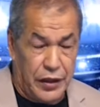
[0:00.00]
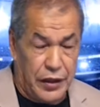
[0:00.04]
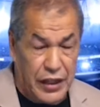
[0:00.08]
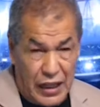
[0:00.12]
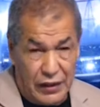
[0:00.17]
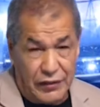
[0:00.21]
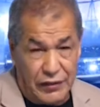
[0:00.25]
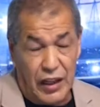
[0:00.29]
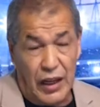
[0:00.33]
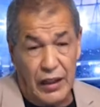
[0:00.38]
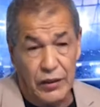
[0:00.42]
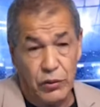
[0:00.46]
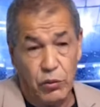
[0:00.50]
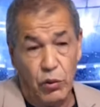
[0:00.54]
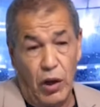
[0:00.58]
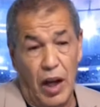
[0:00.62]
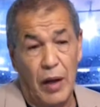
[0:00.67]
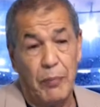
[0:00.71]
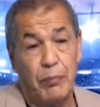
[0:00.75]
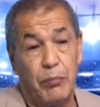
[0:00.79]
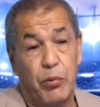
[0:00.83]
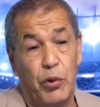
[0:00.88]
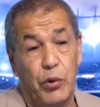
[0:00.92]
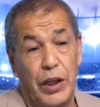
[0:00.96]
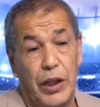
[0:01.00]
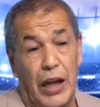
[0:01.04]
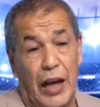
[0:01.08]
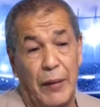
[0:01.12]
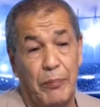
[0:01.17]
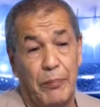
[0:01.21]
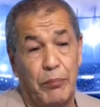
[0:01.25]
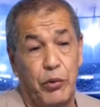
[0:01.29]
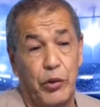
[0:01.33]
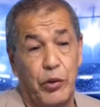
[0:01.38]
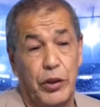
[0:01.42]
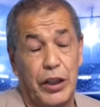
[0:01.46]
الناس هادو حبوا
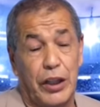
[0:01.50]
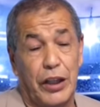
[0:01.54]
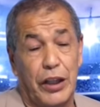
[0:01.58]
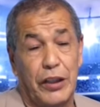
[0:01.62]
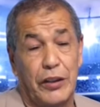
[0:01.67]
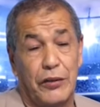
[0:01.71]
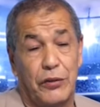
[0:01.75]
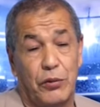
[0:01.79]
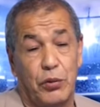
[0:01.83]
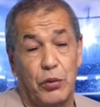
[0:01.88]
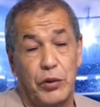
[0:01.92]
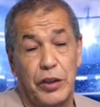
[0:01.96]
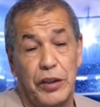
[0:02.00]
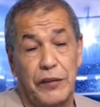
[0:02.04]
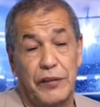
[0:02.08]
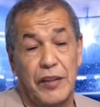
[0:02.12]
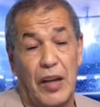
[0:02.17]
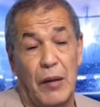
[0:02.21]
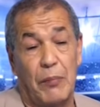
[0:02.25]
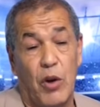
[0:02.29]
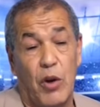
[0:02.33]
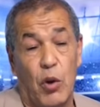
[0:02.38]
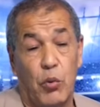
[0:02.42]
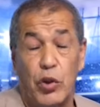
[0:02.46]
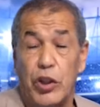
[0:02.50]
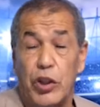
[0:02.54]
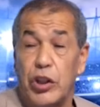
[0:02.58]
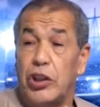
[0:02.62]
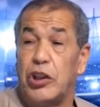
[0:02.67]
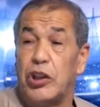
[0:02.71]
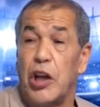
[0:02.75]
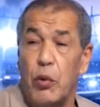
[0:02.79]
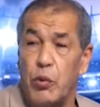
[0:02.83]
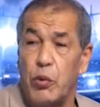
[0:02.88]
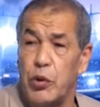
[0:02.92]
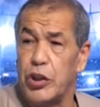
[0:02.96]
حبوا يقيسوني زعما
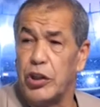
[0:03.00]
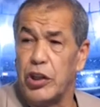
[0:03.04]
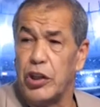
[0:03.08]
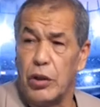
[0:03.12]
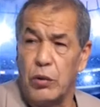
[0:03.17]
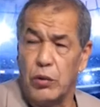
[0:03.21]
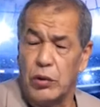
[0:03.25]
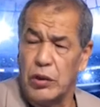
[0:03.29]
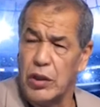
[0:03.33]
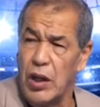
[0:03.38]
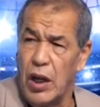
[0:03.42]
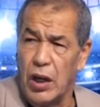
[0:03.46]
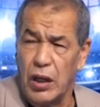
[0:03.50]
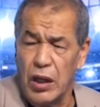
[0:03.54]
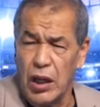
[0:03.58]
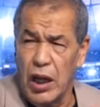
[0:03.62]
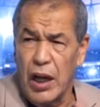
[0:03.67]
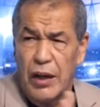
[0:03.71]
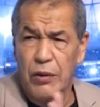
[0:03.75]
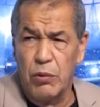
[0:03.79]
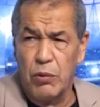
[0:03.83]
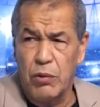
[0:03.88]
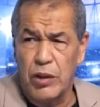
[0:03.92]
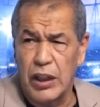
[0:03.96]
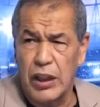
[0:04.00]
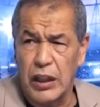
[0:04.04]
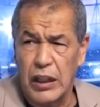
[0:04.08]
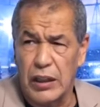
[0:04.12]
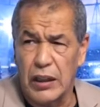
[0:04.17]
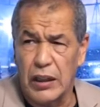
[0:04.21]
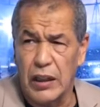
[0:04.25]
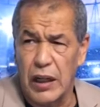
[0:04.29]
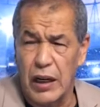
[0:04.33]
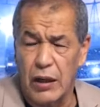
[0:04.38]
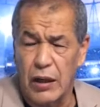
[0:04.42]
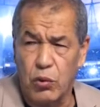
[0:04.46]
وليدي ويديروا كذا القانون
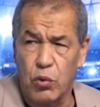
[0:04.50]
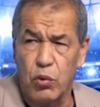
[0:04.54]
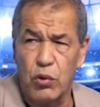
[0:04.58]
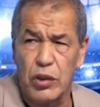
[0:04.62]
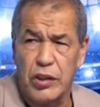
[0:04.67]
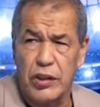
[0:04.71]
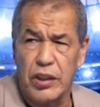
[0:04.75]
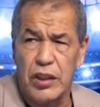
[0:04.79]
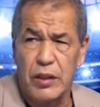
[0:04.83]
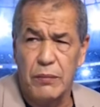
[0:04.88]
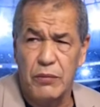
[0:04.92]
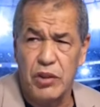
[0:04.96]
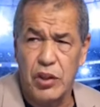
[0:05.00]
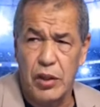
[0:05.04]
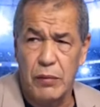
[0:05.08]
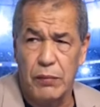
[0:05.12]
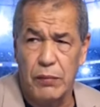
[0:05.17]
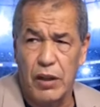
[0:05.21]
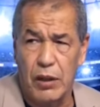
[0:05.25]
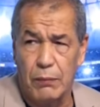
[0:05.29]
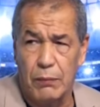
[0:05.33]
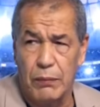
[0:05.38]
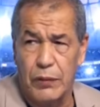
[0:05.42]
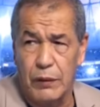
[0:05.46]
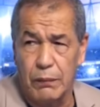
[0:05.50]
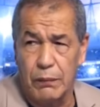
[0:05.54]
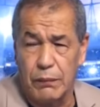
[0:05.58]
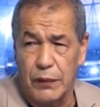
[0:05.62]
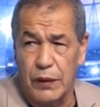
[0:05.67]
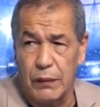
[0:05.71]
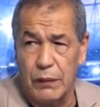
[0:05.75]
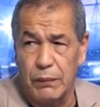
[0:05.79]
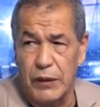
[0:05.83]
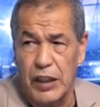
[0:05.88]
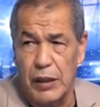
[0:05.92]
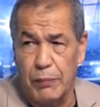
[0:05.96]
اللي كره كل شيء يمشي
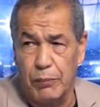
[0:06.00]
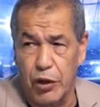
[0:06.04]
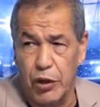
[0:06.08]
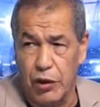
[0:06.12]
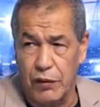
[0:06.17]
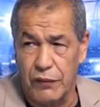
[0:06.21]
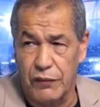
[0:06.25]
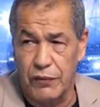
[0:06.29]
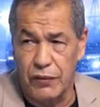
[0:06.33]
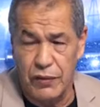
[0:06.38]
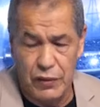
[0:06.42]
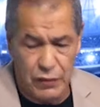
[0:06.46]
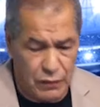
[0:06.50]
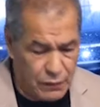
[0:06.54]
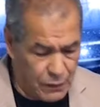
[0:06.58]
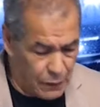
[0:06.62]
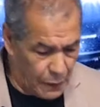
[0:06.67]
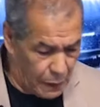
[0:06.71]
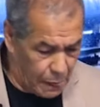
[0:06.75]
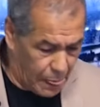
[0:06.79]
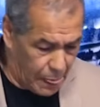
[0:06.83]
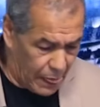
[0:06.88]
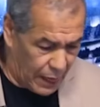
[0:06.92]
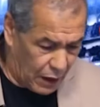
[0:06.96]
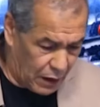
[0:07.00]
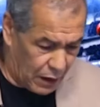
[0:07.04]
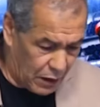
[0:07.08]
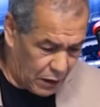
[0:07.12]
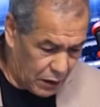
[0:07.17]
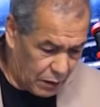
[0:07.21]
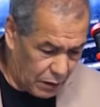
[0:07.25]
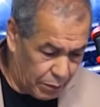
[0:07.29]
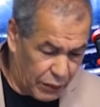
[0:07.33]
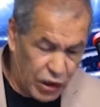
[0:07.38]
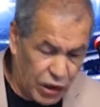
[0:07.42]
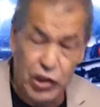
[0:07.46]
بلي بروف
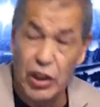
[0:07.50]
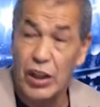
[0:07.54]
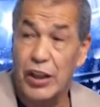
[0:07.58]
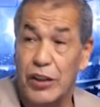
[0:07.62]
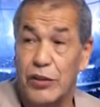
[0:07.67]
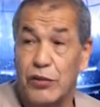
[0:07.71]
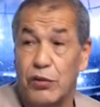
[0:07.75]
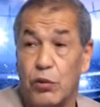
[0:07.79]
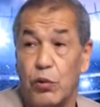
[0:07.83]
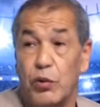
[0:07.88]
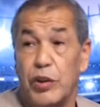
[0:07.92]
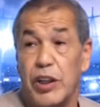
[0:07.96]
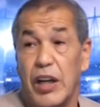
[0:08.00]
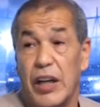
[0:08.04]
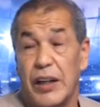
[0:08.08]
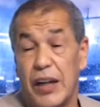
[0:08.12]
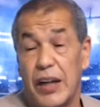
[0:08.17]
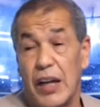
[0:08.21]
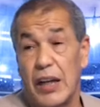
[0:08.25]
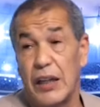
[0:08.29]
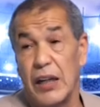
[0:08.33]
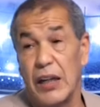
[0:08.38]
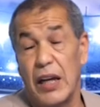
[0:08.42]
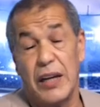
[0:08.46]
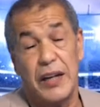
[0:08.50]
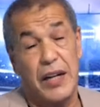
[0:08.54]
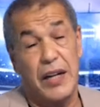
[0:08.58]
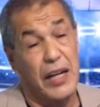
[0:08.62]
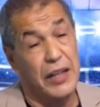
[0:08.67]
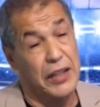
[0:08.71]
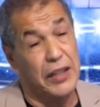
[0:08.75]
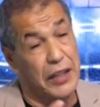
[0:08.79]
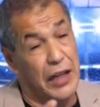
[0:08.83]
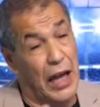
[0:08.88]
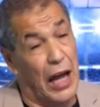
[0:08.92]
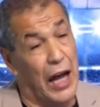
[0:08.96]
باش يقيسوني انا
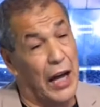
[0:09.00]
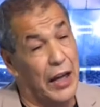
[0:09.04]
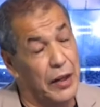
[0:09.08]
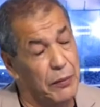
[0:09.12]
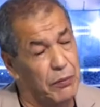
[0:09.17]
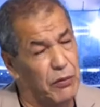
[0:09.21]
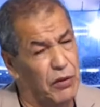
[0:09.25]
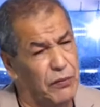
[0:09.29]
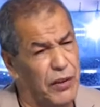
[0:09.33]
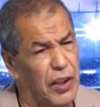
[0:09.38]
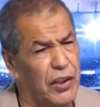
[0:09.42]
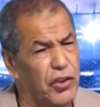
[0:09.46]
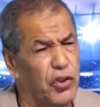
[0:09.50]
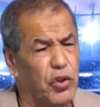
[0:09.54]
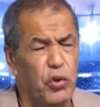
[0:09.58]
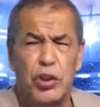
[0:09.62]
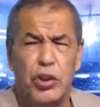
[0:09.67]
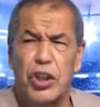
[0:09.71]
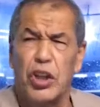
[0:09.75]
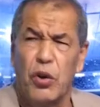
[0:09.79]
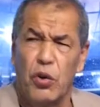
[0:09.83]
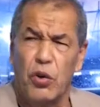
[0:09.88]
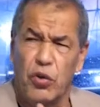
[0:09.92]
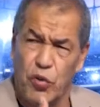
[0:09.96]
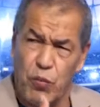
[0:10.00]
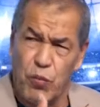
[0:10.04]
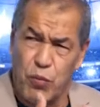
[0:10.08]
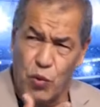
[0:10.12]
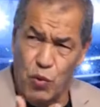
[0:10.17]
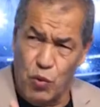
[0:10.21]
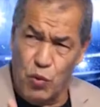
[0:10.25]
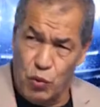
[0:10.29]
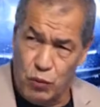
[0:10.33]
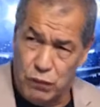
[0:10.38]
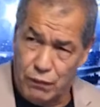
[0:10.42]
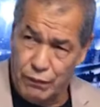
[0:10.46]
لانني نحارب الفريق جو ديرونج
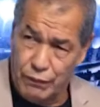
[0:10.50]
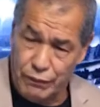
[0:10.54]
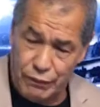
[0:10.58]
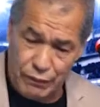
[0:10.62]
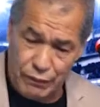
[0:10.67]
بوكو